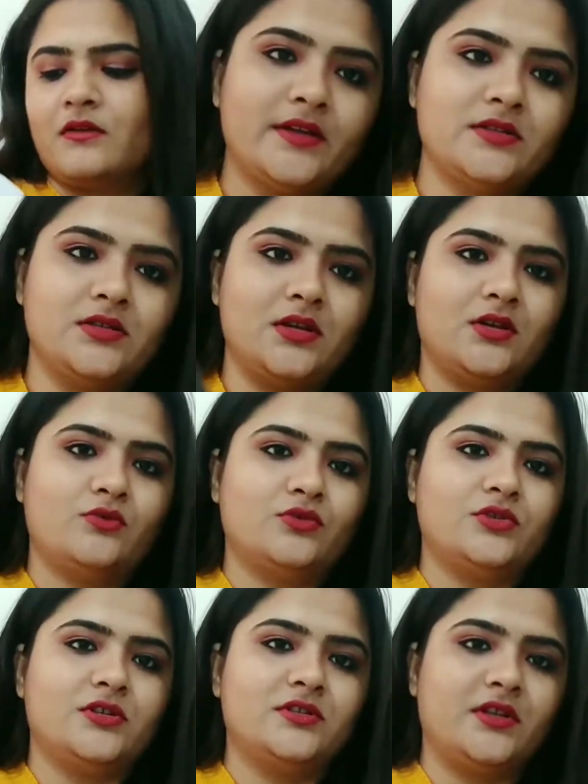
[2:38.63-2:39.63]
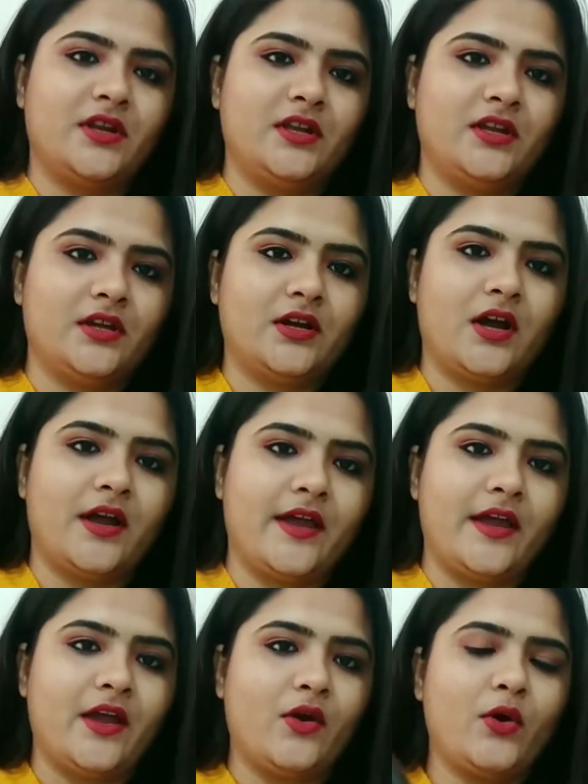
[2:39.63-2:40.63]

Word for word: ये कुछ इस तरीके का है